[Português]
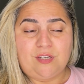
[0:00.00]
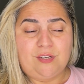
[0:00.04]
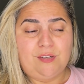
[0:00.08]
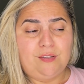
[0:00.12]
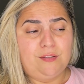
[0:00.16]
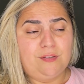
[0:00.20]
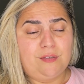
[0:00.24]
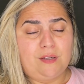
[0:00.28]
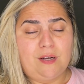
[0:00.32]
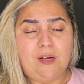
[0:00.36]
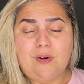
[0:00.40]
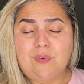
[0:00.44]

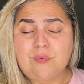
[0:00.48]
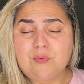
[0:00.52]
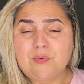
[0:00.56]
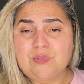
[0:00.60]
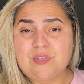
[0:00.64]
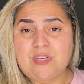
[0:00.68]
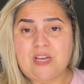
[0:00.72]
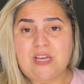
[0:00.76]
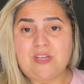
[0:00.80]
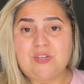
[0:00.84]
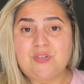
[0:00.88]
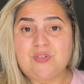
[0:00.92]
Então,
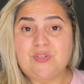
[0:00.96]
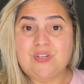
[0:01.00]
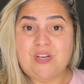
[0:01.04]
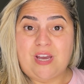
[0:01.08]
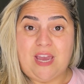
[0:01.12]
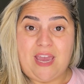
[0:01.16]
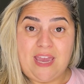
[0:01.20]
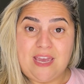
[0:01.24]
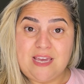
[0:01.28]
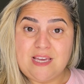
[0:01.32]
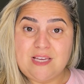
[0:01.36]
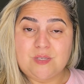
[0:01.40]
gente,
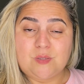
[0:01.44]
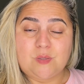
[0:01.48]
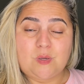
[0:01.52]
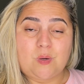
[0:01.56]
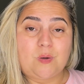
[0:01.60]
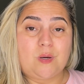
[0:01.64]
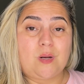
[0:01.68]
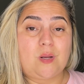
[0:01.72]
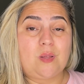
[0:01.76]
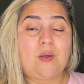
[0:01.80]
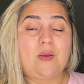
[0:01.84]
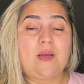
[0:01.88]
é isso.
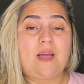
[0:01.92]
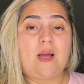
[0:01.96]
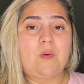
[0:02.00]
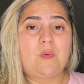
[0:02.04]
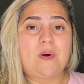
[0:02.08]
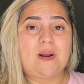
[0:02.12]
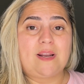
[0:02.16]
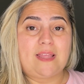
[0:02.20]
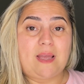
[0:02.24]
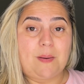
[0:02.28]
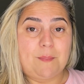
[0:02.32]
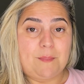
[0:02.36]
Agora eu tenho que
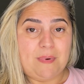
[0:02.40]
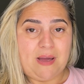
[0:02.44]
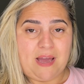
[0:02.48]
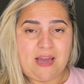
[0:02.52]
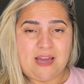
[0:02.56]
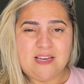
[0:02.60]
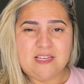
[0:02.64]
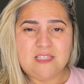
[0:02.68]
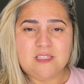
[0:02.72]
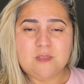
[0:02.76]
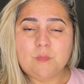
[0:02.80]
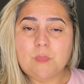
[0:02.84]
aguardar
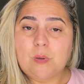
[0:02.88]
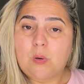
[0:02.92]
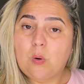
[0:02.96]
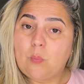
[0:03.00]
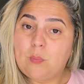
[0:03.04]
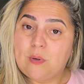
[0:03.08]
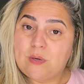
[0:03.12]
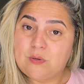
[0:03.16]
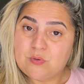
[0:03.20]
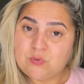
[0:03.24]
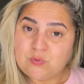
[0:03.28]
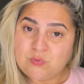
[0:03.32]
mais pelo
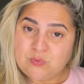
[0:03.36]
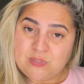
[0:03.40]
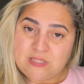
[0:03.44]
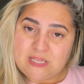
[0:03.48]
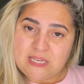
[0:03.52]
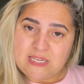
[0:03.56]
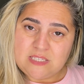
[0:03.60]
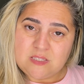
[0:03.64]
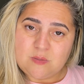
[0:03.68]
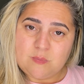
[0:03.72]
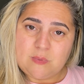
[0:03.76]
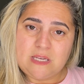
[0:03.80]
menos uns
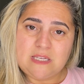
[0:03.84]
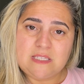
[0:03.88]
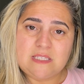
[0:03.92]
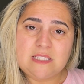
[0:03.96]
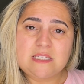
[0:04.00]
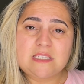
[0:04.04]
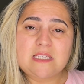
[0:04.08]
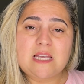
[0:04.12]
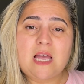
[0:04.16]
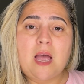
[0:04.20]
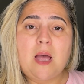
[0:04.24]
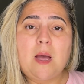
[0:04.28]
seis
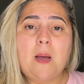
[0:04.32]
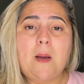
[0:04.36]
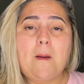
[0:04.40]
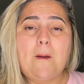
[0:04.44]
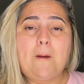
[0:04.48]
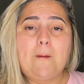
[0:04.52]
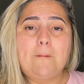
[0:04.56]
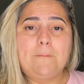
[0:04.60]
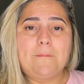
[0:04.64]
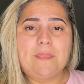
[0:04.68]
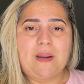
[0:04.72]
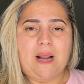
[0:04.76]
meses
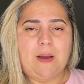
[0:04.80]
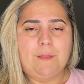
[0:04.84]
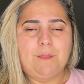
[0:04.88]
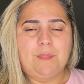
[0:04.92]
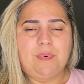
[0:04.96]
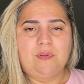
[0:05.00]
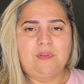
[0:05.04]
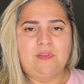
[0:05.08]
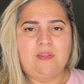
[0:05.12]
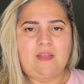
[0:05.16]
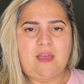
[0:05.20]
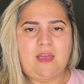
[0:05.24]
para
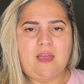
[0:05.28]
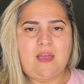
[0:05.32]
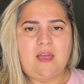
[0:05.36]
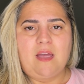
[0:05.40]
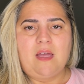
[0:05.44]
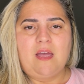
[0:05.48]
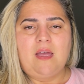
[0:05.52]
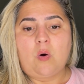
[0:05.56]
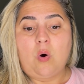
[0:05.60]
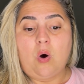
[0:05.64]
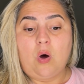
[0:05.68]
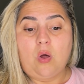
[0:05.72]

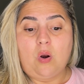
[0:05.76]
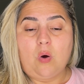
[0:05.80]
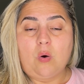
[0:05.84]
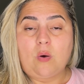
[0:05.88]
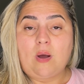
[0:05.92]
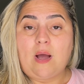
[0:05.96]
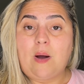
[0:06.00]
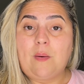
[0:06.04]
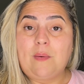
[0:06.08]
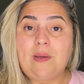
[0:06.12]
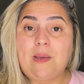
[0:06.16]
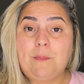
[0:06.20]
poder
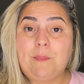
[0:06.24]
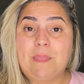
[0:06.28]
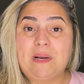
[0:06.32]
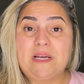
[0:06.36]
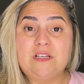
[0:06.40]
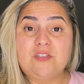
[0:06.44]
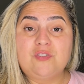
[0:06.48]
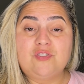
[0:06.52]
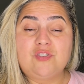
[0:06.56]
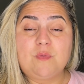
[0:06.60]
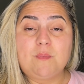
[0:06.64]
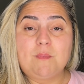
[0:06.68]
colocar o
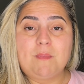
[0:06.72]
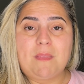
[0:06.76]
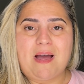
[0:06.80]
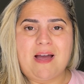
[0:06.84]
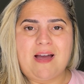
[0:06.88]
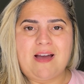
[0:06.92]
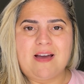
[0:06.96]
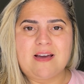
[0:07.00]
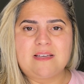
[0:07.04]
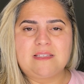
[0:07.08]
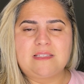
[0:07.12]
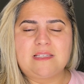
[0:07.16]
implante,
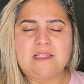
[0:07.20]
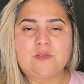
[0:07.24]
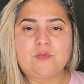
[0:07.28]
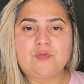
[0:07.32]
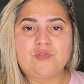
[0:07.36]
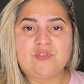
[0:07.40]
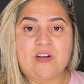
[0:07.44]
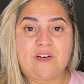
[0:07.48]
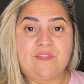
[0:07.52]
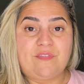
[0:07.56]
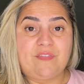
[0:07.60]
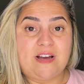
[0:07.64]
mas
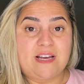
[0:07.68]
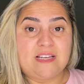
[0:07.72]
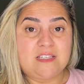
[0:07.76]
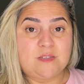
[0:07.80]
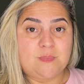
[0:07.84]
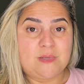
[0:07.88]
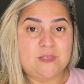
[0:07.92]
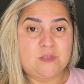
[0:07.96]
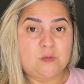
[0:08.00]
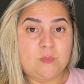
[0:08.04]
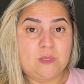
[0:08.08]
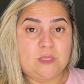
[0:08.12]
isso já faz
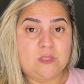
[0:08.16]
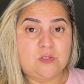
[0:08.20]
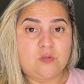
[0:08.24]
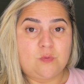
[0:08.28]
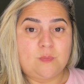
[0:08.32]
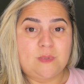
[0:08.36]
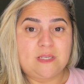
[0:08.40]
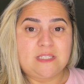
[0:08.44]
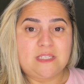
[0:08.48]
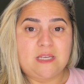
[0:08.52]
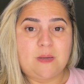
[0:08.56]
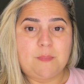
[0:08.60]
mais ou menos
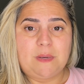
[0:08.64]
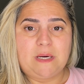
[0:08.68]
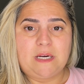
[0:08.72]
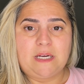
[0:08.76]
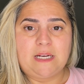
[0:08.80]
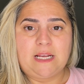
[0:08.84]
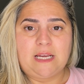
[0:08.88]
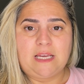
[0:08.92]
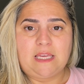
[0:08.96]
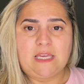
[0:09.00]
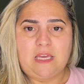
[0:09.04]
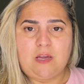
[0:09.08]
uma
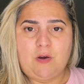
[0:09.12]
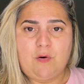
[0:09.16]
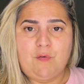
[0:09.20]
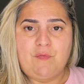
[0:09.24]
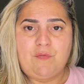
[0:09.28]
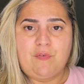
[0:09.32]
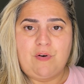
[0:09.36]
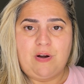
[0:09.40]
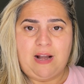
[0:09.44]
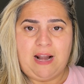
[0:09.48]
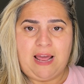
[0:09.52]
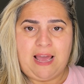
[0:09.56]
semana que eu
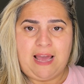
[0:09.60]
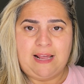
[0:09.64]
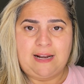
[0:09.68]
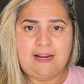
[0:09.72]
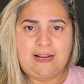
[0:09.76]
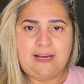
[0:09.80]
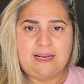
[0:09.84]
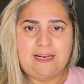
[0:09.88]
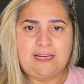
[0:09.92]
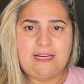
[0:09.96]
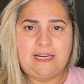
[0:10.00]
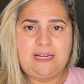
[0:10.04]
fui lá
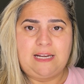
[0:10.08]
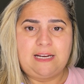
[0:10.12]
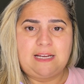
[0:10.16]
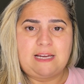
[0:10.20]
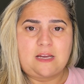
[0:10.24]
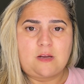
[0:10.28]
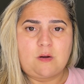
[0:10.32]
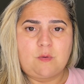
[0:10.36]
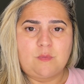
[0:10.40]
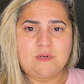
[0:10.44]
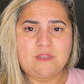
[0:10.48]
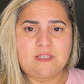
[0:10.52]
na
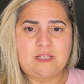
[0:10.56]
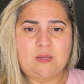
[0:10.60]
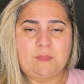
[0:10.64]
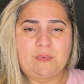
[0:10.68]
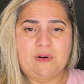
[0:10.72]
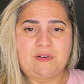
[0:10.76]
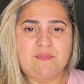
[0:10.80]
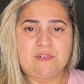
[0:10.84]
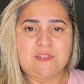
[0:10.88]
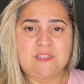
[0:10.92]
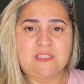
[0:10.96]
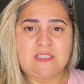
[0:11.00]
clínica que eu mostrei
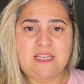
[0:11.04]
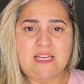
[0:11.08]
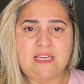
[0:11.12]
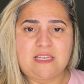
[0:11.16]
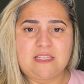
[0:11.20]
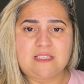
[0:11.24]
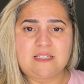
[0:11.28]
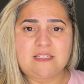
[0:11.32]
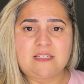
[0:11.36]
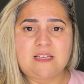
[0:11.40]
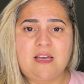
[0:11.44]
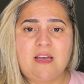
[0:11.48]
para
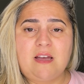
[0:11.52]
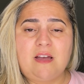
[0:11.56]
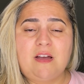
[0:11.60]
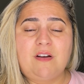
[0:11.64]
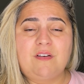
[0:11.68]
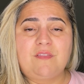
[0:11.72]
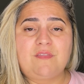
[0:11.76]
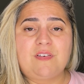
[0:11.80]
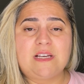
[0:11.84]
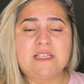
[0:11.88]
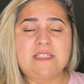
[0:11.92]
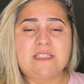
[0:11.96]
vocês
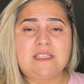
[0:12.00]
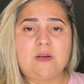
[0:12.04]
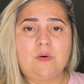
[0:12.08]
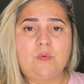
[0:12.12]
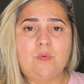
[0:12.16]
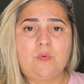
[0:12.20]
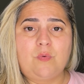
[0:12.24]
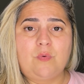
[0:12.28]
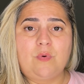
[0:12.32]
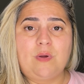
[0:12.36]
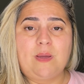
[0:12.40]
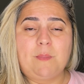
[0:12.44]
fazer
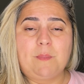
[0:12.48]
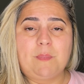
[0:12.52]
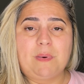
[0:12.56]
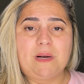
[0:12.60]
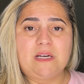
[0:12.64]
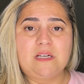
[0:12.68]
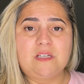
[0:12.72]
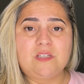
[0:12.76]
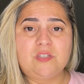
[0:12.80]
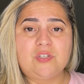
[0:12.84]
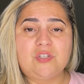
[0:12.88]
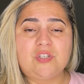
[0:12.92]
o
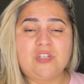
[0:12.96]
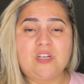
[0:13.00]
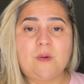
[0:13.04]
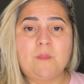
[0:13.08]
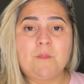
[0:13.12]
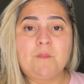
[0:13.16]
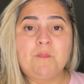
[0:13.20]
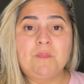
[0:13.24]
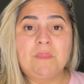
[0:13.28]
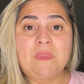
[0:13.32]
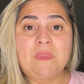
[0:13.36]
implante